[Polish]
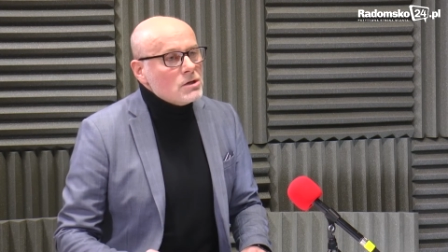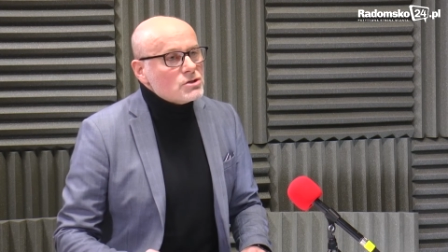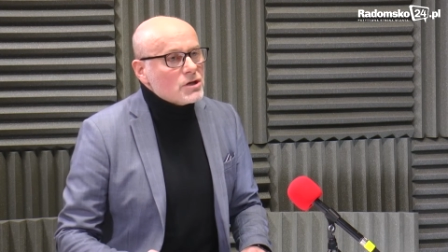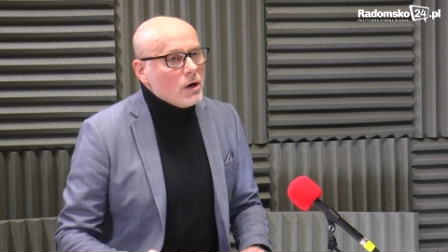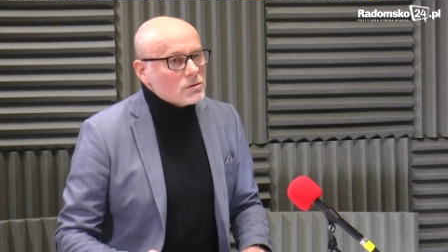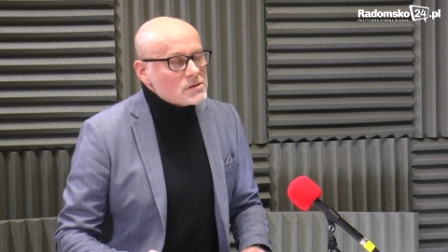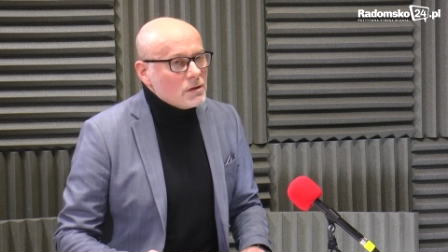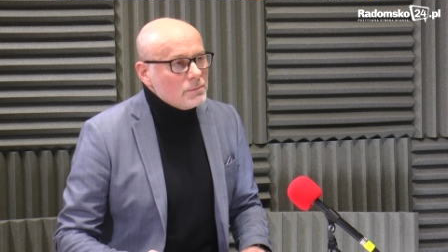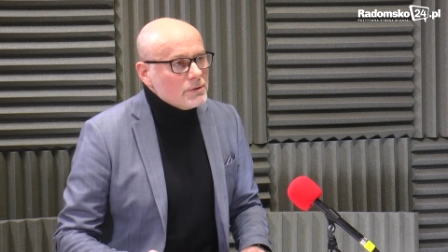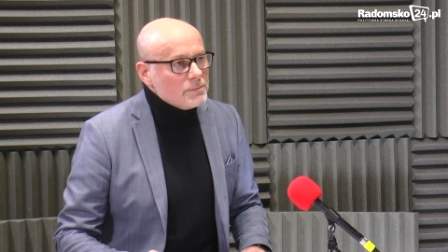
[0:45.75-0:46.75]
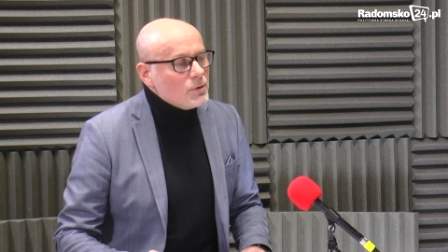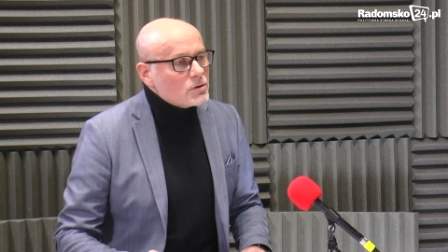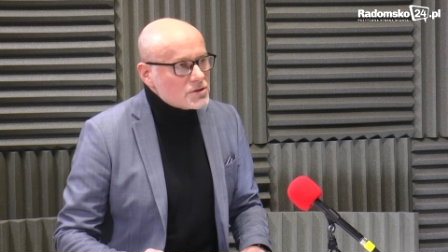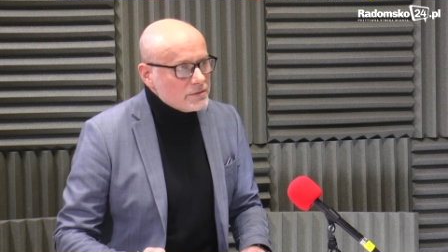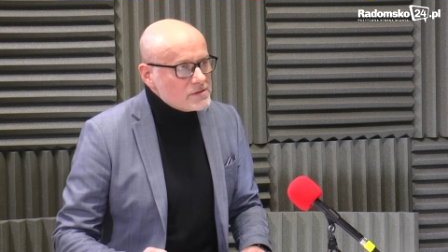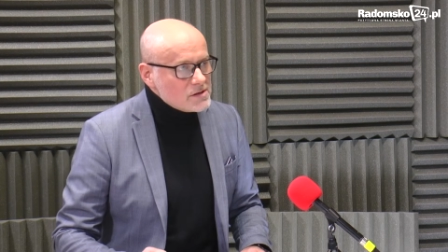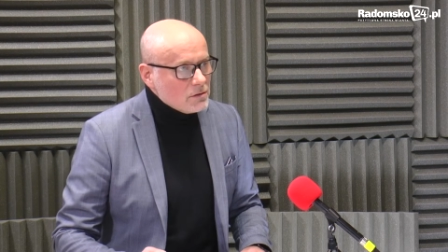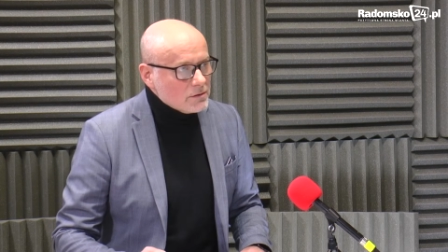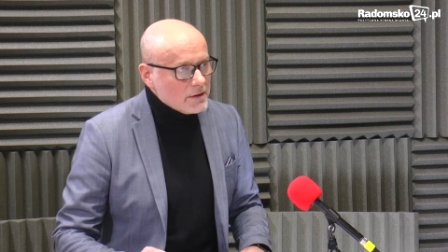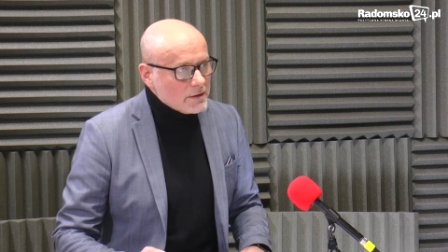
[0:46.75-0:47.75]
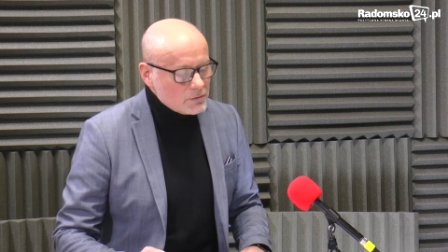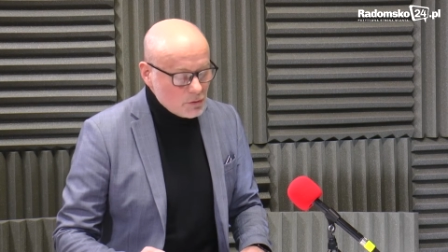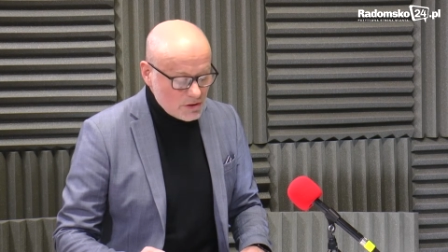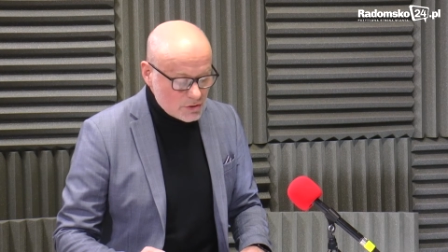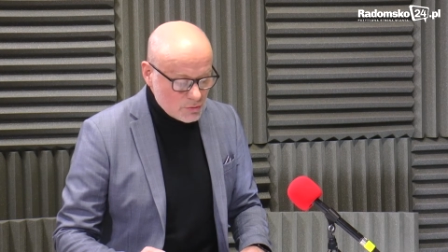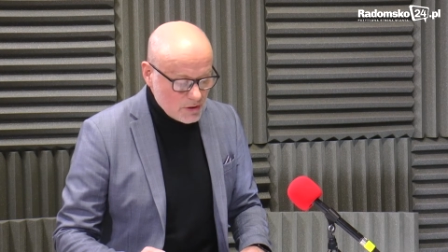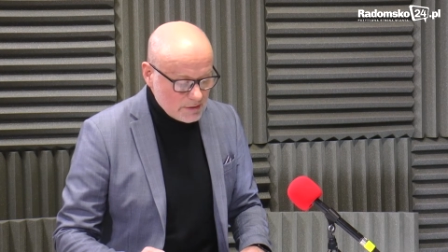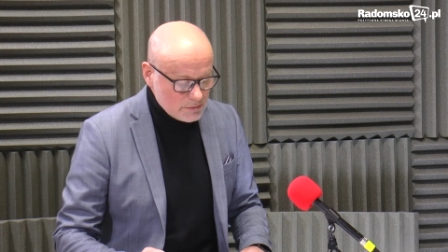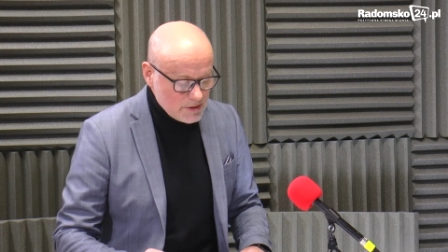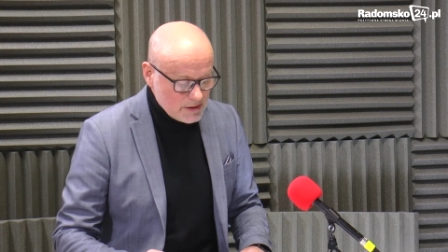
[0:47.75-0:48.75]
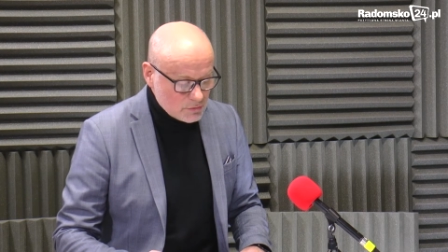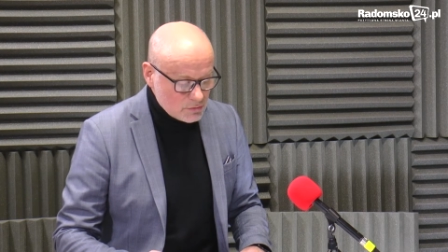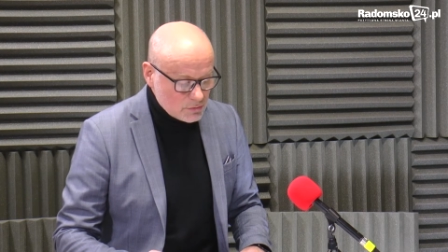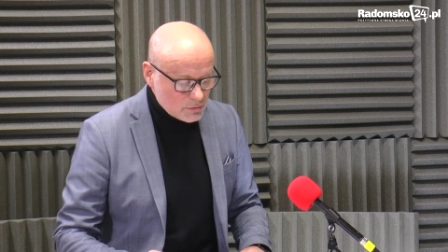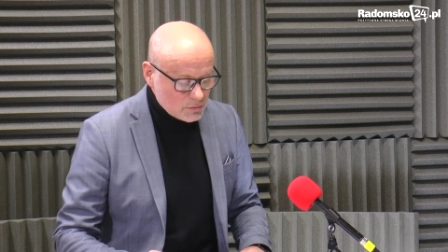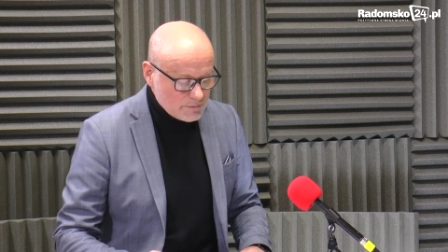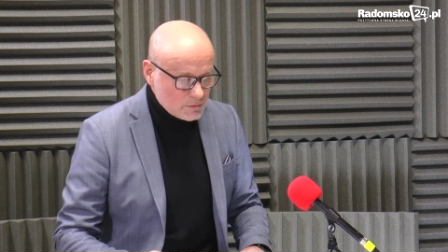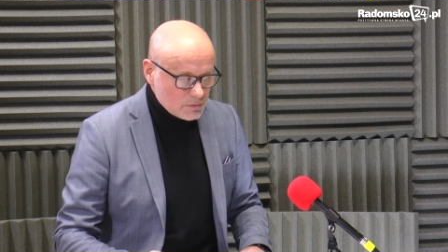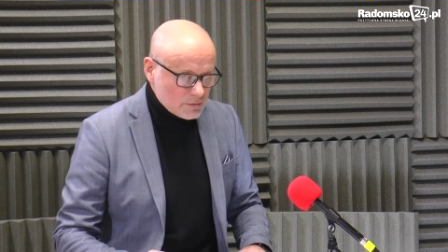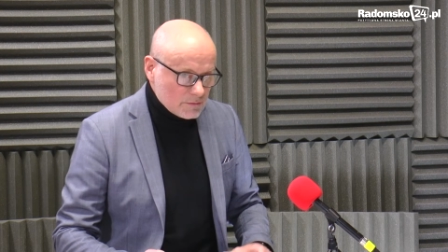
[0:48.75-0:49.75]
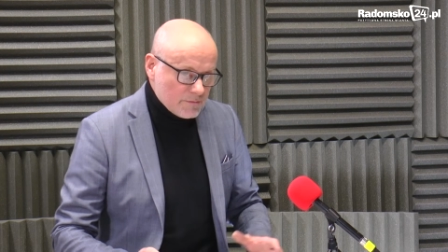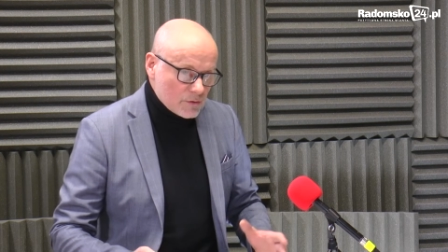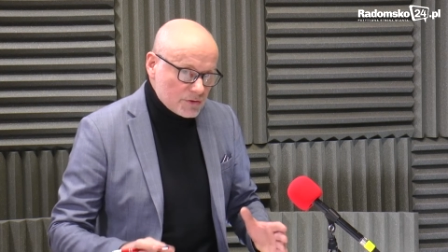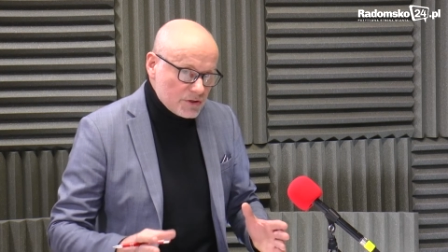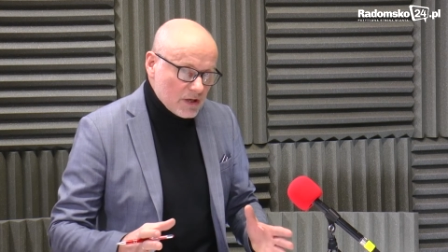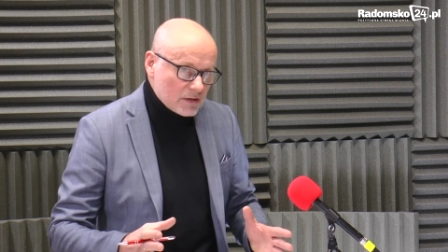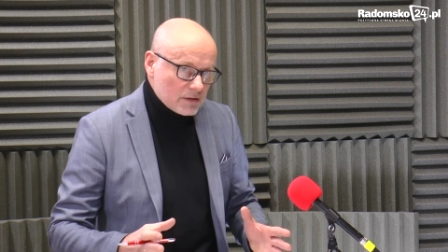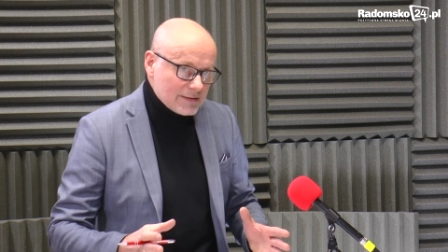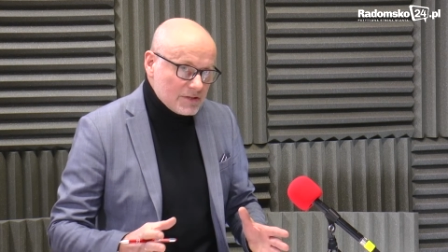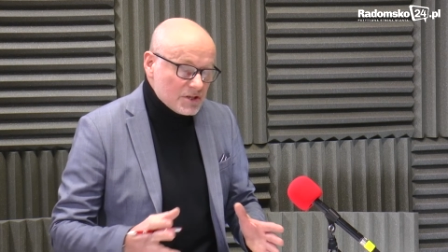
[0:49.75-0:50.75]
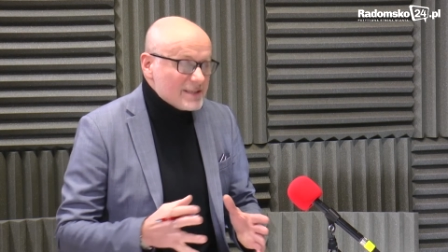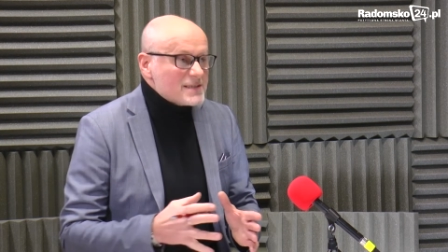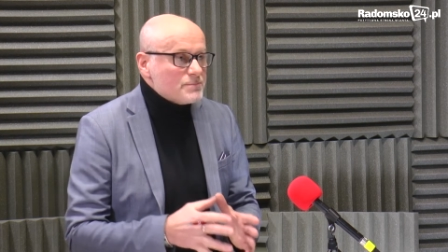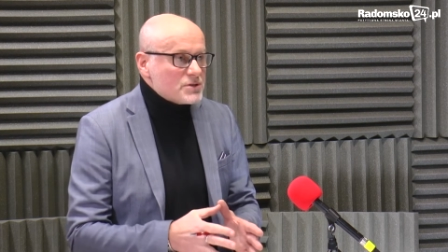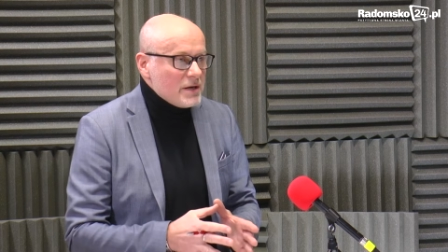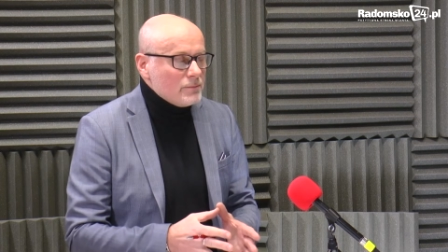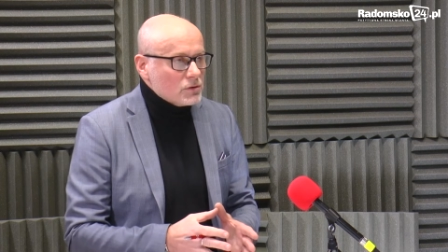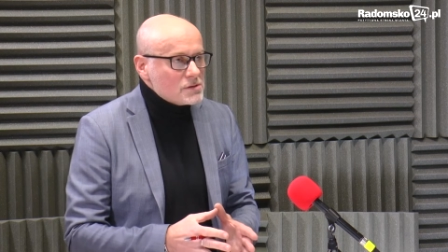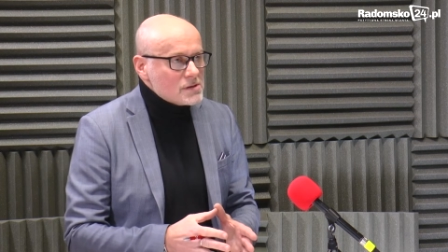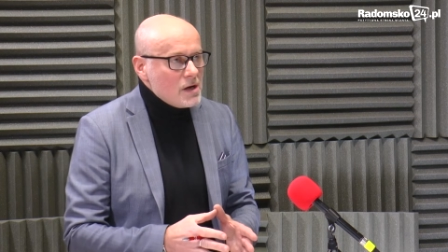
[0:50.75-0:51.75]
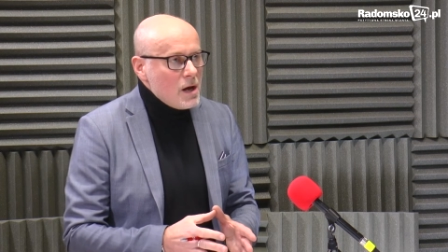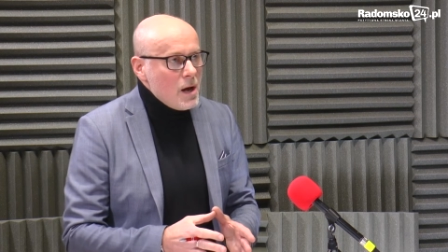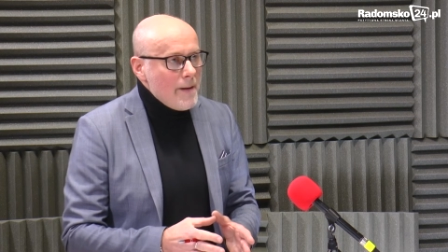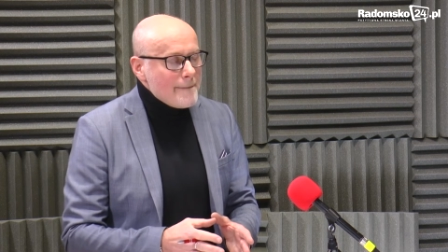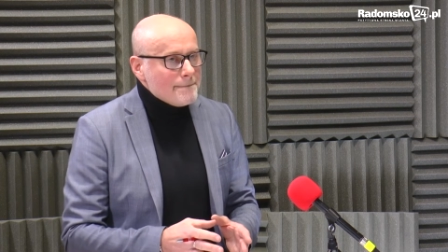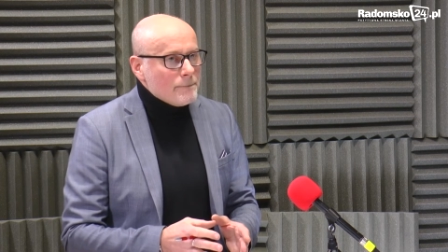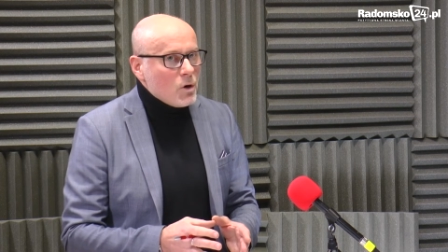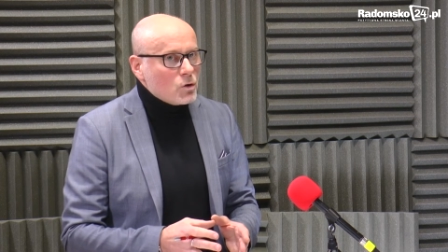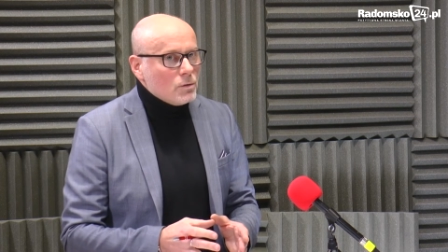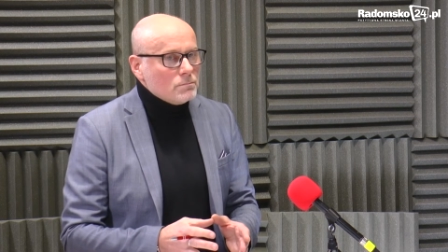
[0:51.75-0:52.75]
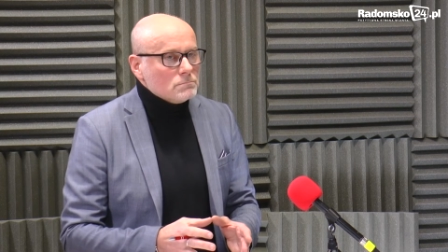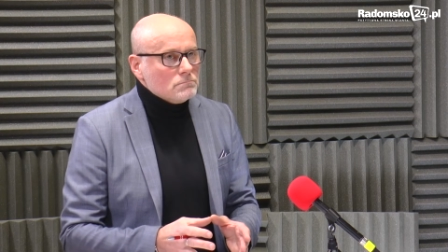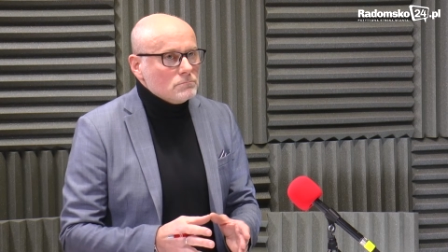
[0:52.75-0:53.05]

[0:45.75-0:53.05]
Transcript: że osoby pokrzywdzone, które szukają ratunku w rodzinach, gdzie jest przemoc, mogą